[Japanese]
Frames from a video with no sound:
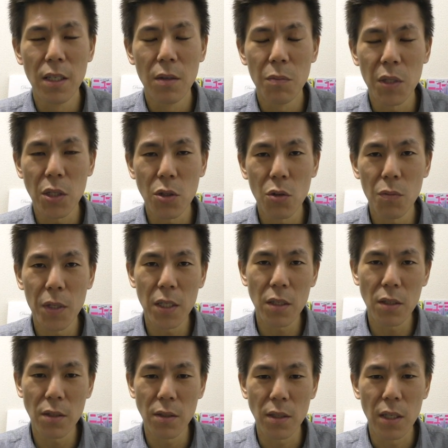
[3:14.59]
まあひとま
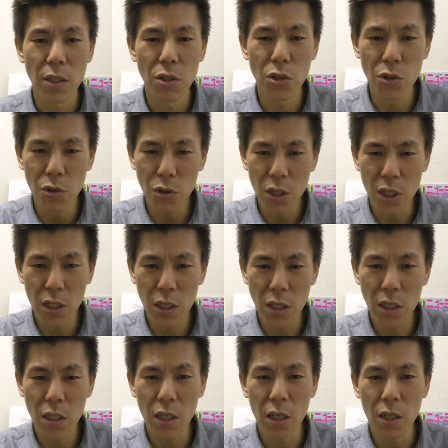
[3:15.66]
ず入金
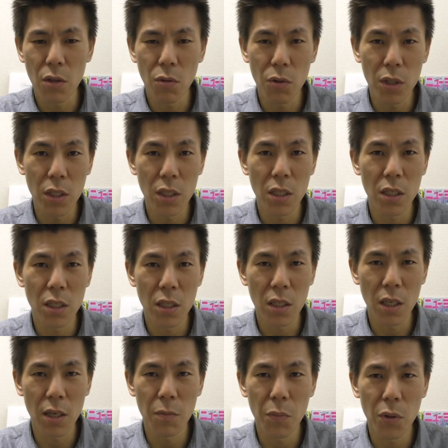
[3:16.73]
して、取引し
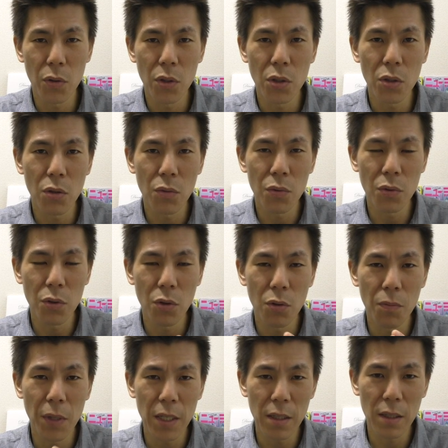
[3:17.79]
て、ポイント付与
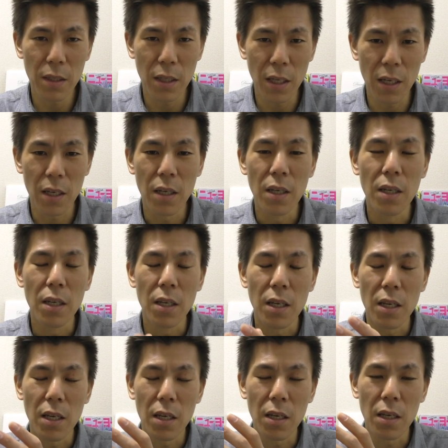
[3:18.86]
を待って、
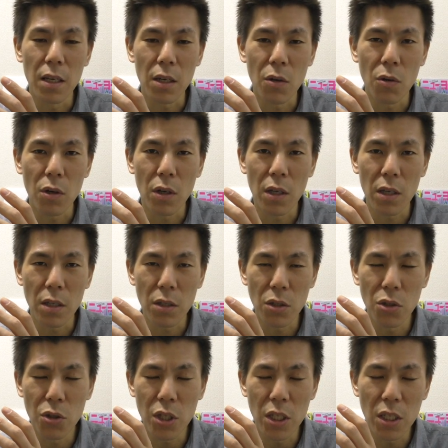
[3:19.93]
えー、
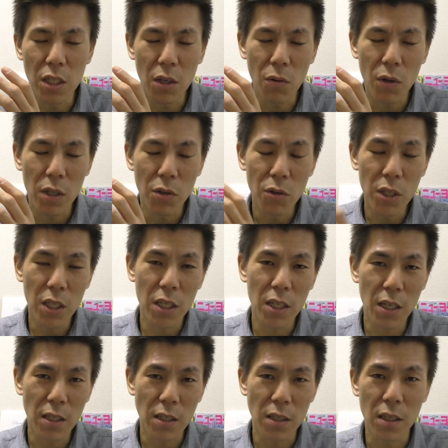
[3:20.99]
入金したお金を引き
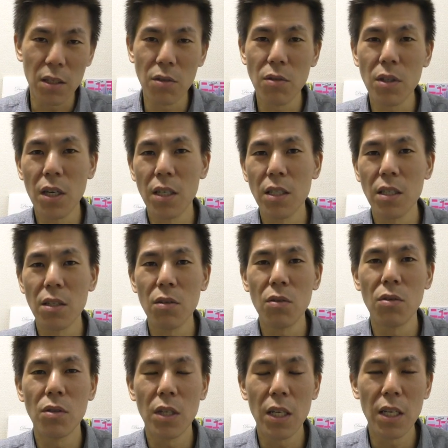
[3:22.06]
出すっていう感じ
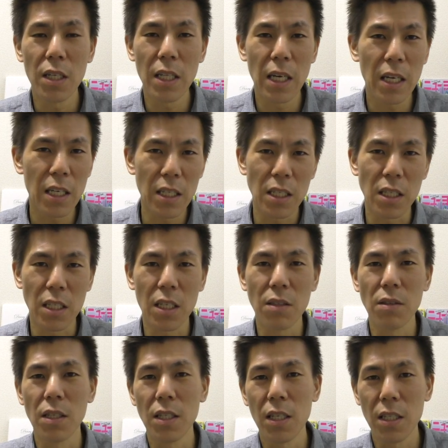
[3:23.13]
の、え流れにして
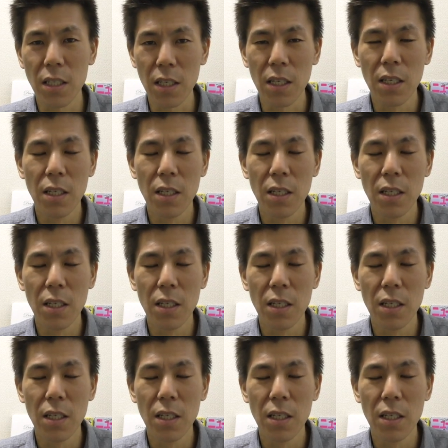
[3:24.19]
くださいね。